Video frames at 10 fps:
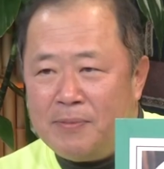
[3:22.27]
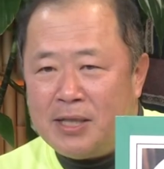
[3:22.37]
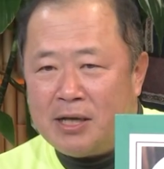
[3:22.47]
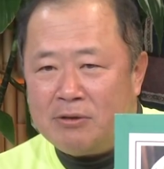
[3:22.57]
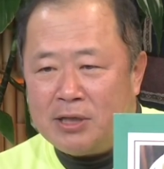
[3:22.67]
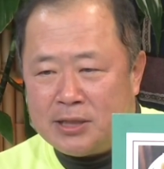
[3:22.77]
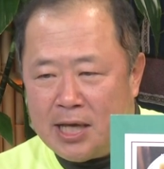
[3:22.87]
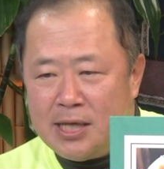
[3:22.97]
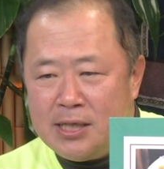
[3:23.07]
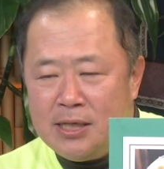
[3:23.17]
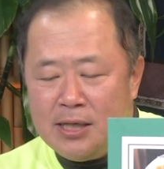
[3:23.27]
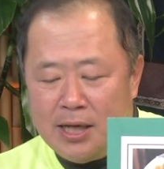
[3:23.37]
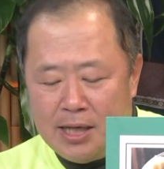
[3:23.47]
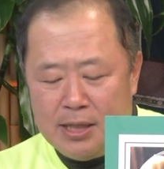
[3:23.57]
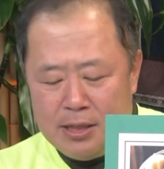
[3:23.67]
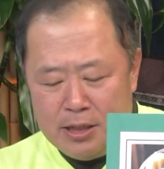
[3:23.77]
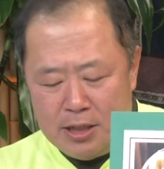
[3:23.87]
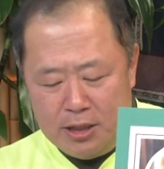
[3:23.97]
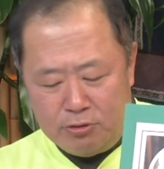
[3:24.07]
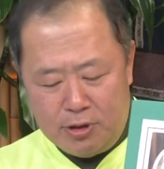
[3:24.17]
みてください。はい、
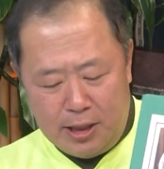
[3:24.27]
そ